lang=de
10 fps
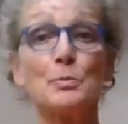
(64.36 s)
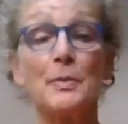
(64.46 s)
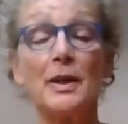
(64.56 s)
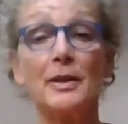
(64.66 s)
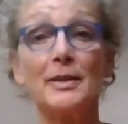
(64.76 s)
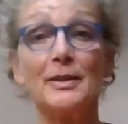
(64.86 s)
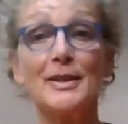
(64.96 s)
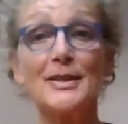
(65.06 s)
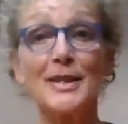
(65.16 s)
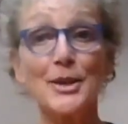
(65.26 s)
mal,
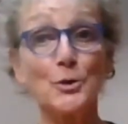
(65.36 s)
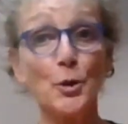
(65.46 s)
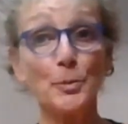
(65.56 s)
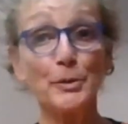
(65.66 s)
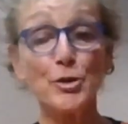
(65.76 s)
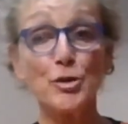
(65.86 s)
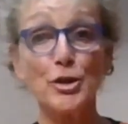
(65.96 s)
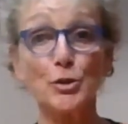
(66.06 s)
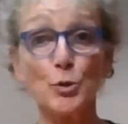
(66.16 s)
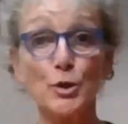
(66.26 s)
es heißt doch im Yin
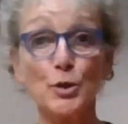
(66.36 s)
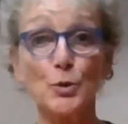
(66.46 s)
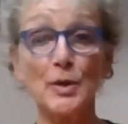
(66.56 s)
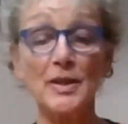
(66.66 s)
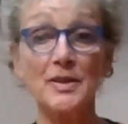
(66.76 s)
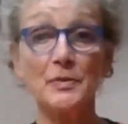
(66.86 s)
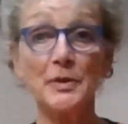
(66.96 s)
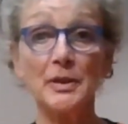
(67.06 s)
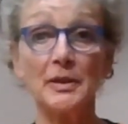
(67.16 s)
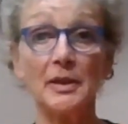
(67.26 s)
Shinjutsu, dass
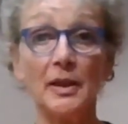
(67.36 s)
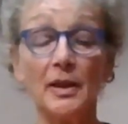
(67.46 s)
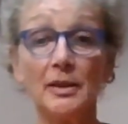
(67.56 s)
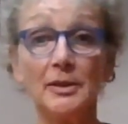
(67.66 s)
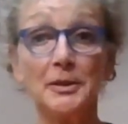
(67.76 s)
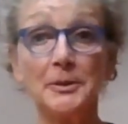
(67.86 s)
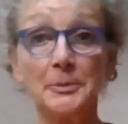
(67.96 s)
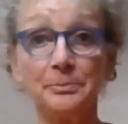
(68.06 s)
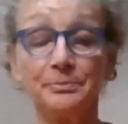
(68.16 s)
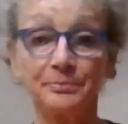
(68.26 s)
wir
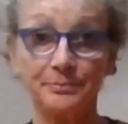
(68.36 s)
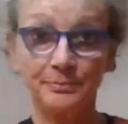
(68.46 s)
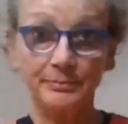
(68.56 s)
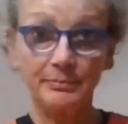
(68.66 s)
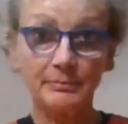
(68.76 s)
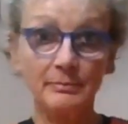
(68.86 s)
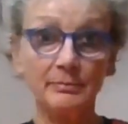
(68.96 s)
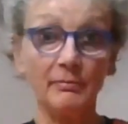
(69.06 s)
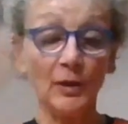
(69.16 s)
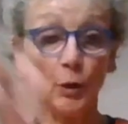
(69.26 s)
alle
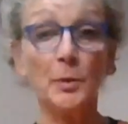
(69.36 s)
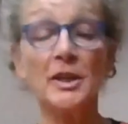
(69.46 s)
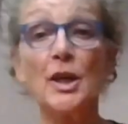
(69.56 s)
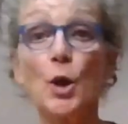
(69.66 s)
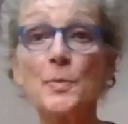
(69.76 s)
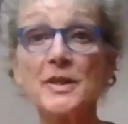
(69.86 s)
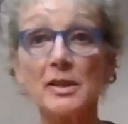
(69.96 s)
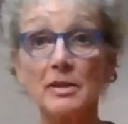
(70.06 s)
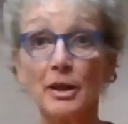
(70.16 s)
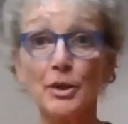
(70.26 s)
über den
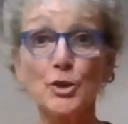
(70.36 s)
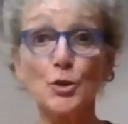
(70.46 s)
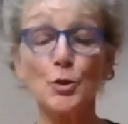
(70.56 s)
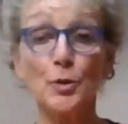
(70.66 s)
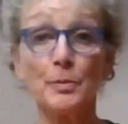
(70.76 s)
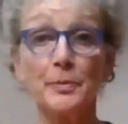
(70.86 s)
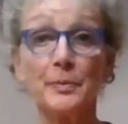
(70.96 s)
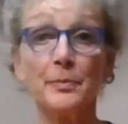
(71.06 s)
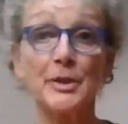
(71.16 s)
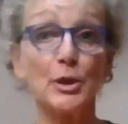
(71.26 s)
Hauptzentralstrom
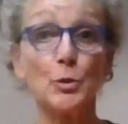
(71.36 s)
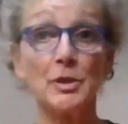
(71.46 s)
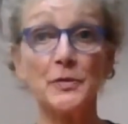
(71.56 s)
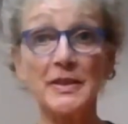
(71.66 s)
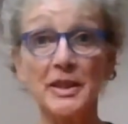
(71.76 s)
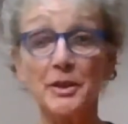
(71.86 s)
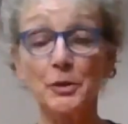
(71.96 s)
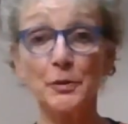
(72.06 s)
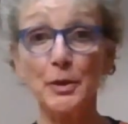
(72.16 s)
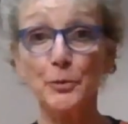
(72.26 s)
mit der universellen
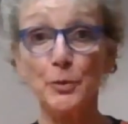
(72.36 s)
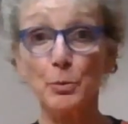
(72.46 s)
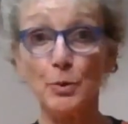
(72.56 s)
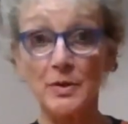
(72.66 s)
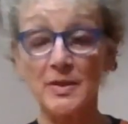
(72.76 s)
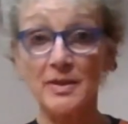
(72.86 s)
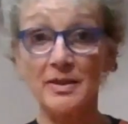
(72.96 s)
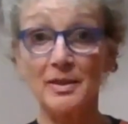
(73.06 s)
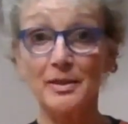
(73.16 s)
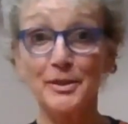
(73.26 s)
Quelle verbunden
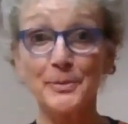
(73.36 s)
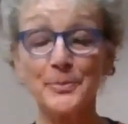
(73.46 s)
sind.